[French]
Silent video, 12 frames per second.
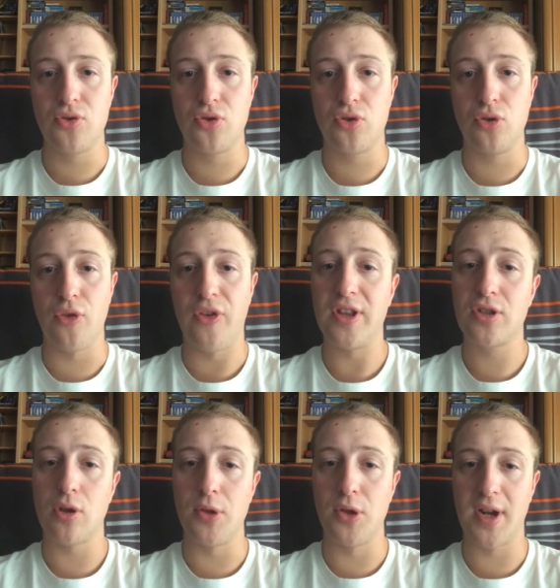juste de fait
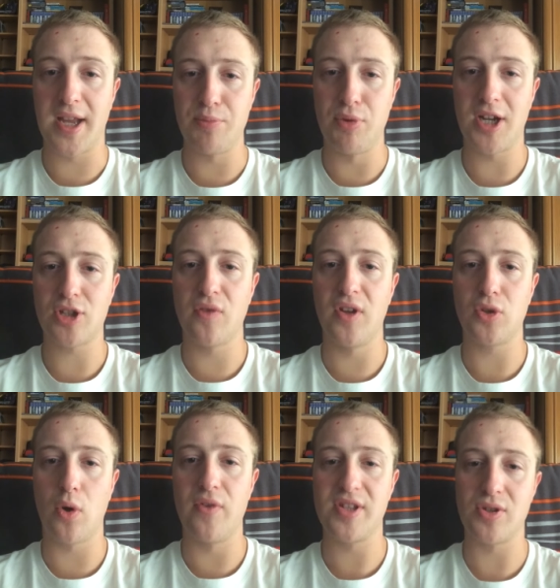que maintenant la
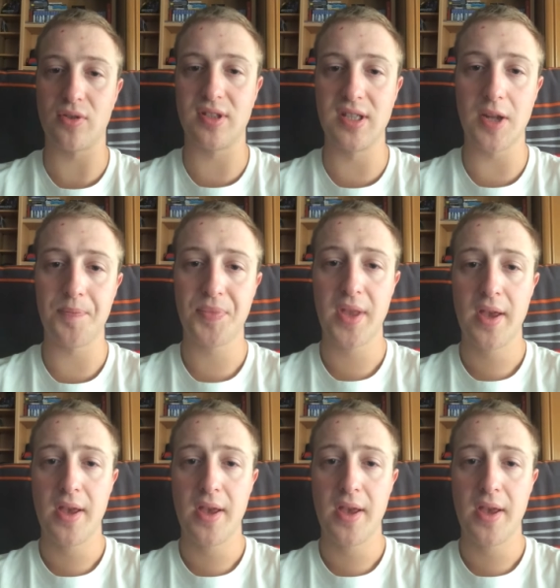4.83 va sortir,